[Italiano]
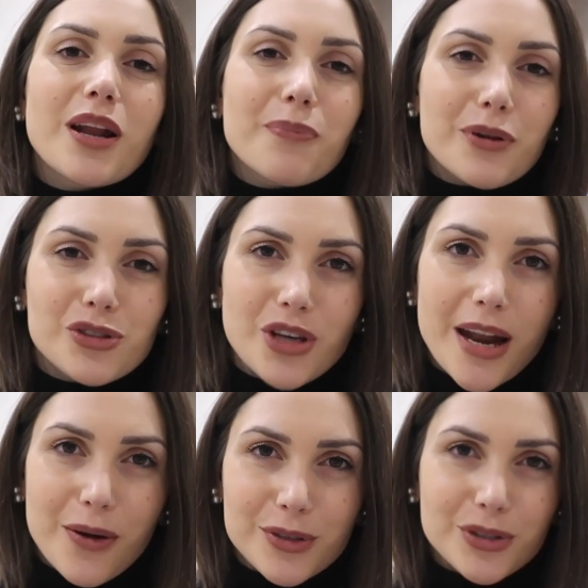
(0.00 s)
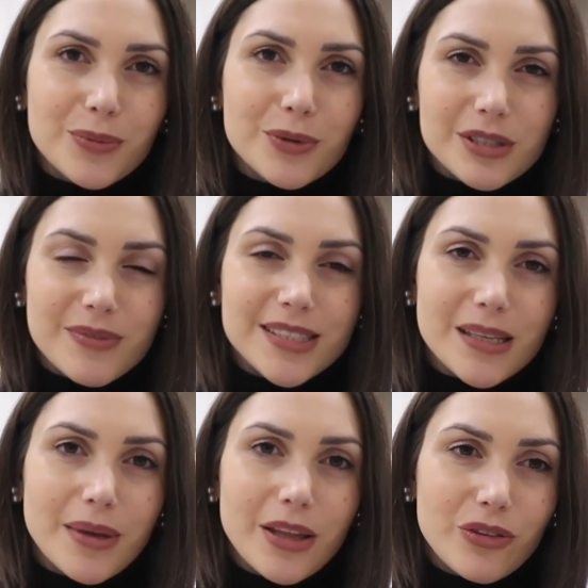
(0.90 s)
vuole approcciare a questo tipo di
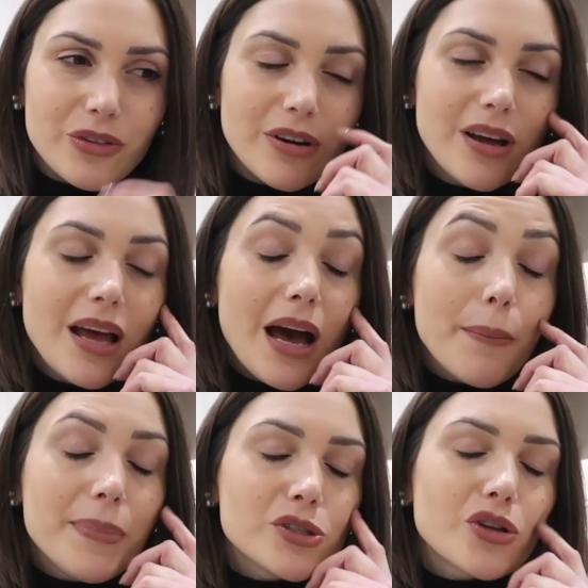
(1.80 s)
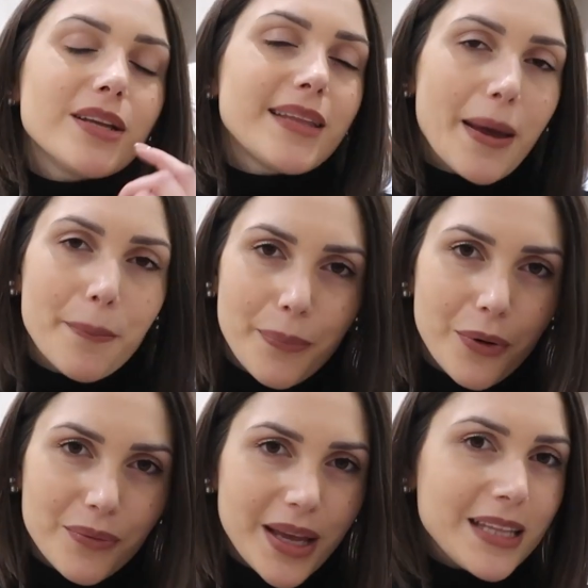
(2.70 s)
svezzamento ha bisogno di
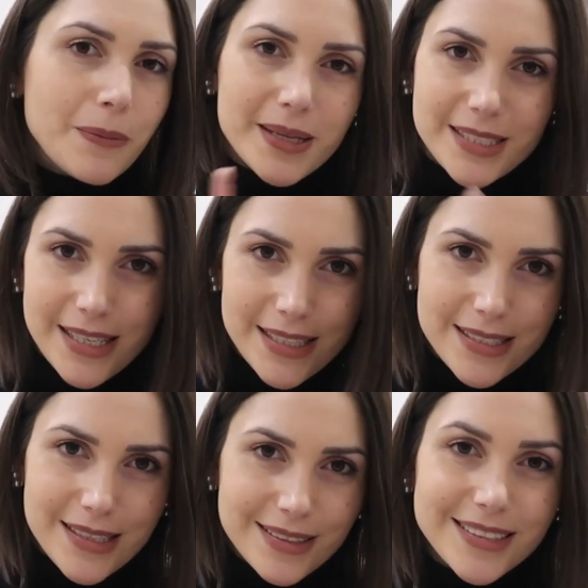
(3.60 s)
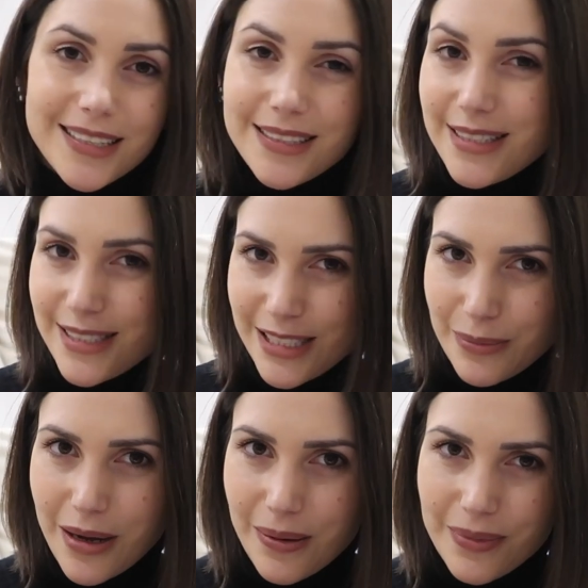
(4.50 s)
tempo e di pazienza,
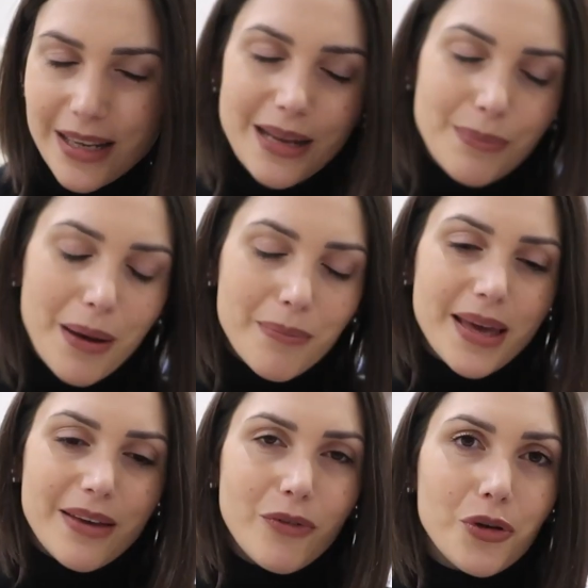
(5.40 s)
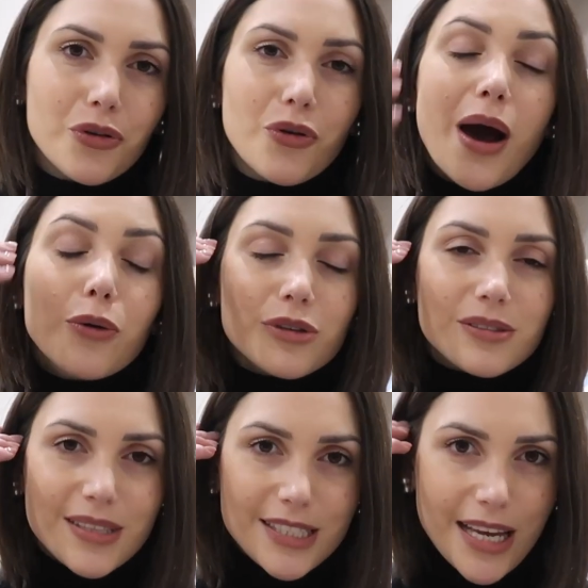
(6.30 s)
tantissima. Le mamme che vogliono
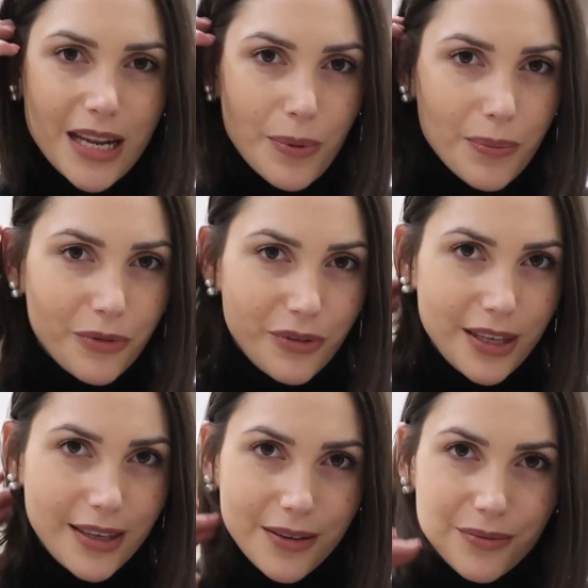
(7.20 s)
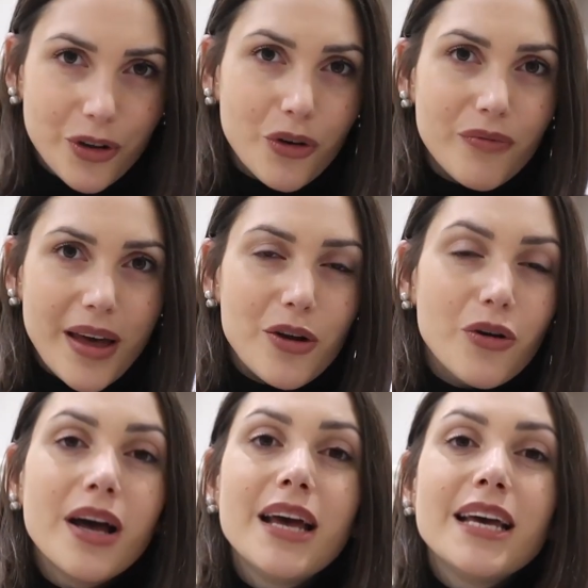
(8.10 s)
autosvezzare i propri figli,
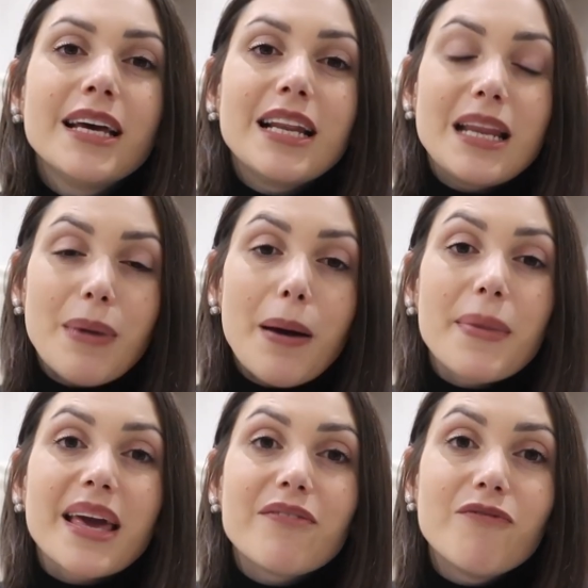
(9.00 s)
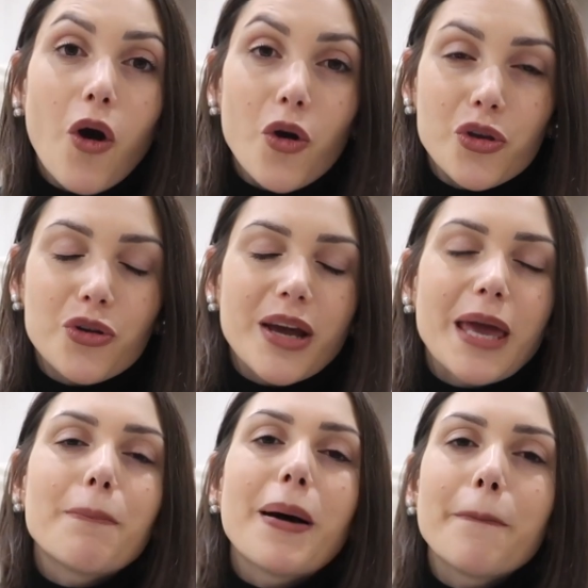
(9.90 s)
ovvero le mamme che vogliono
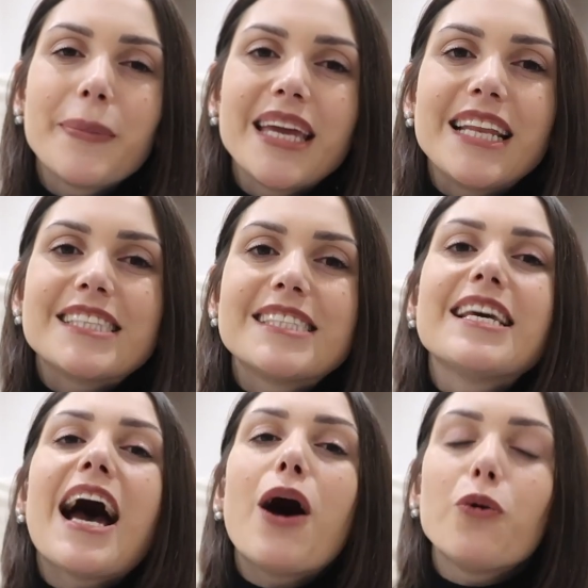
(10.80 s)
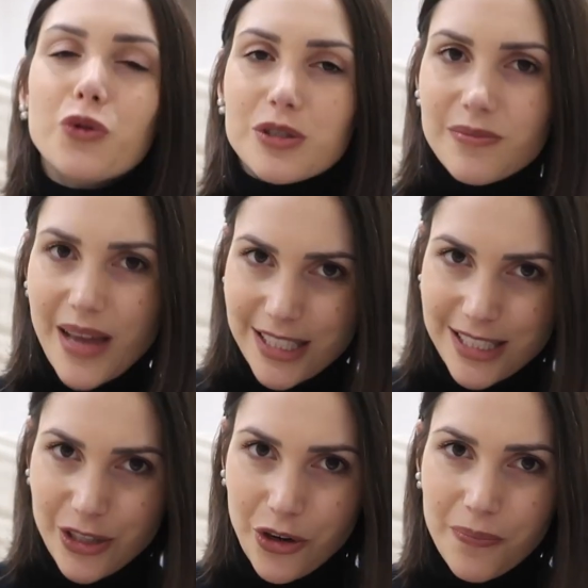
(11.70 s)
che i bambini si
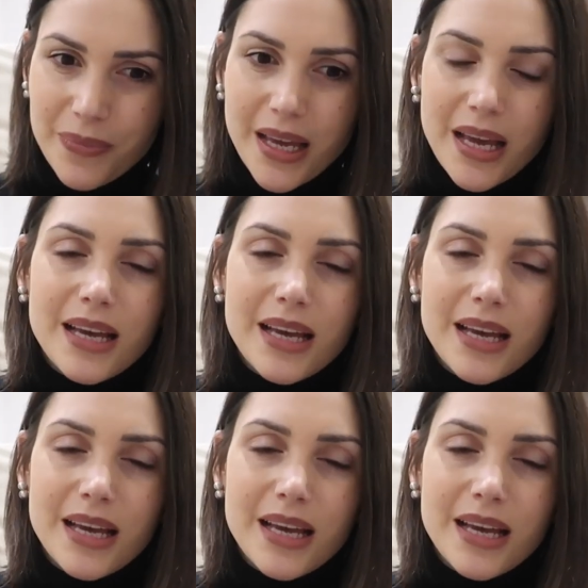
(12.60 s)
autosvezzino,